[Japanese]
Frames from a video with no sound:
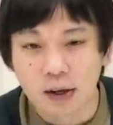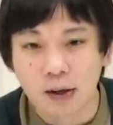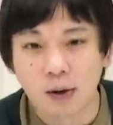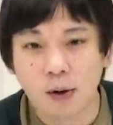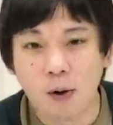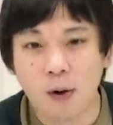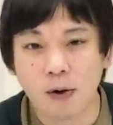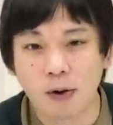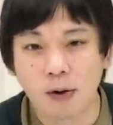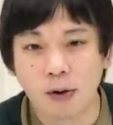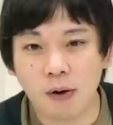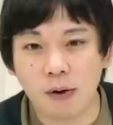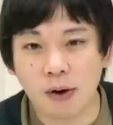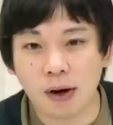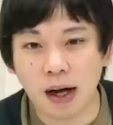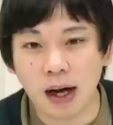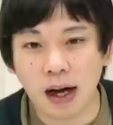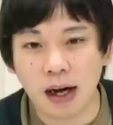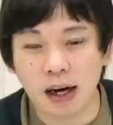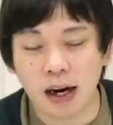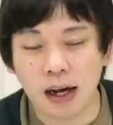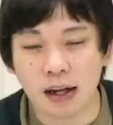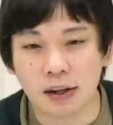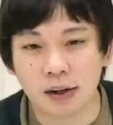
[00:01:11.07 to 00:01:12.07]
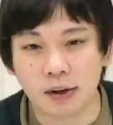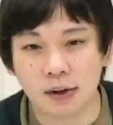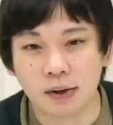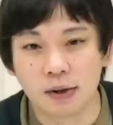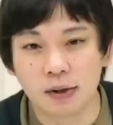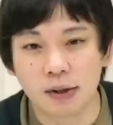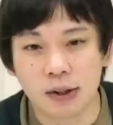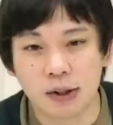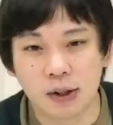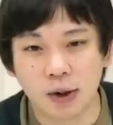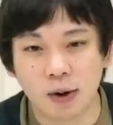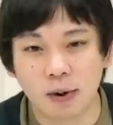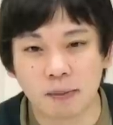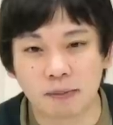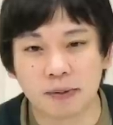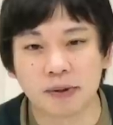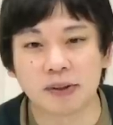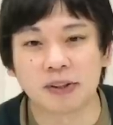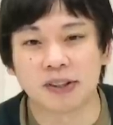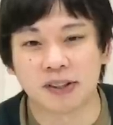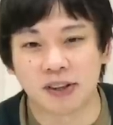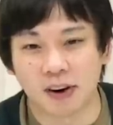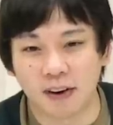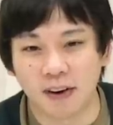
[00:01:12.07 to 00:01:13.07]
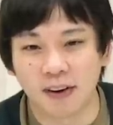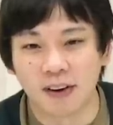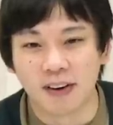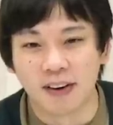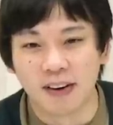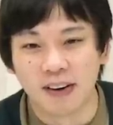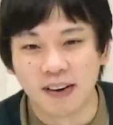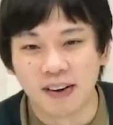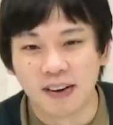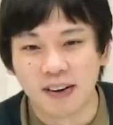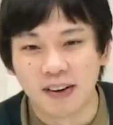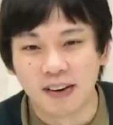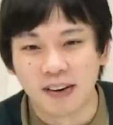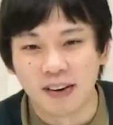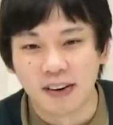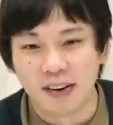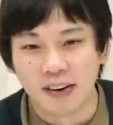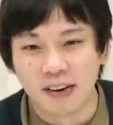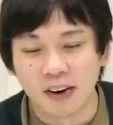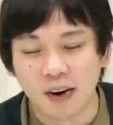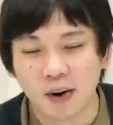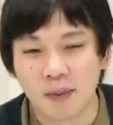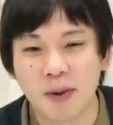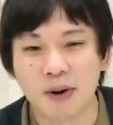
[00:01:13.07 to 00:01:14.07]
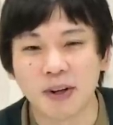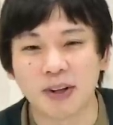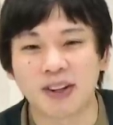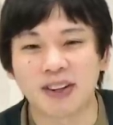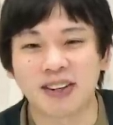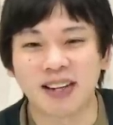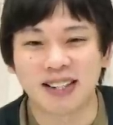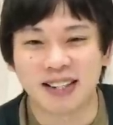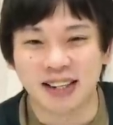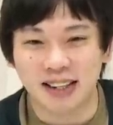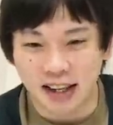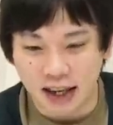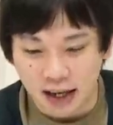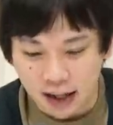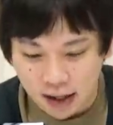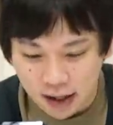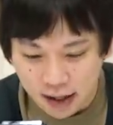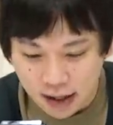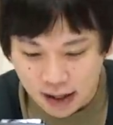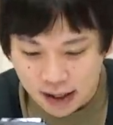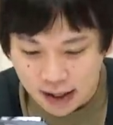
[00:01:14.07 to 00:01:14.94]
ここから友情ブースト。覚えておいてくださいね